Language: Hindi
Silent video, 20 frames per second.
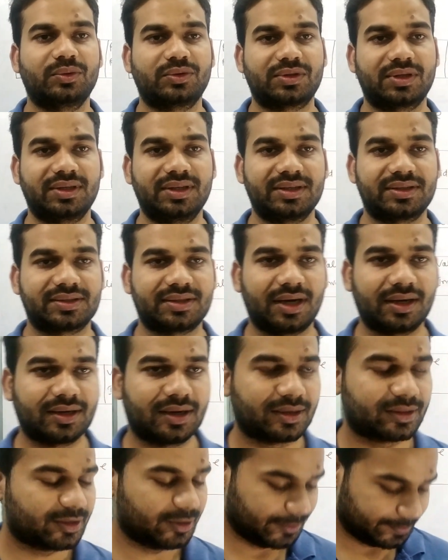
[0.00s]
चलिए स्टार्ट
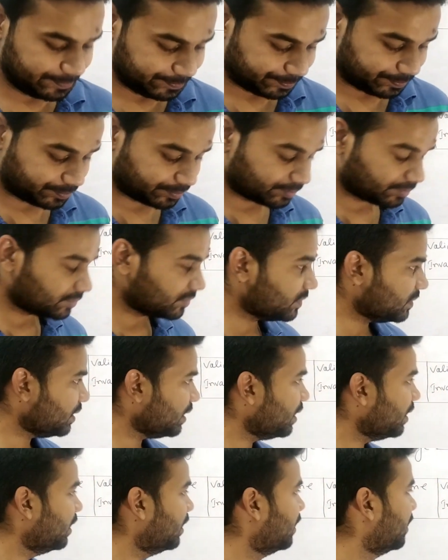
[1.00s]
करते हैं
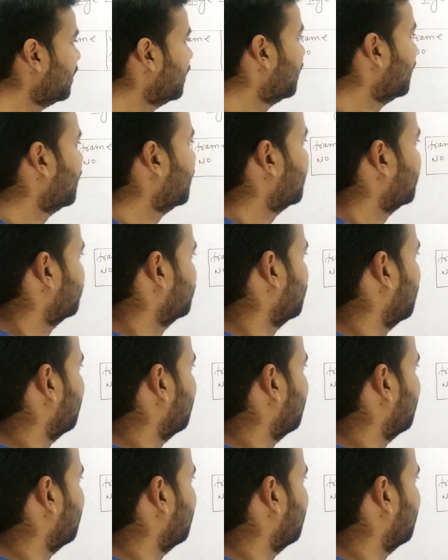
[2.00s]
जो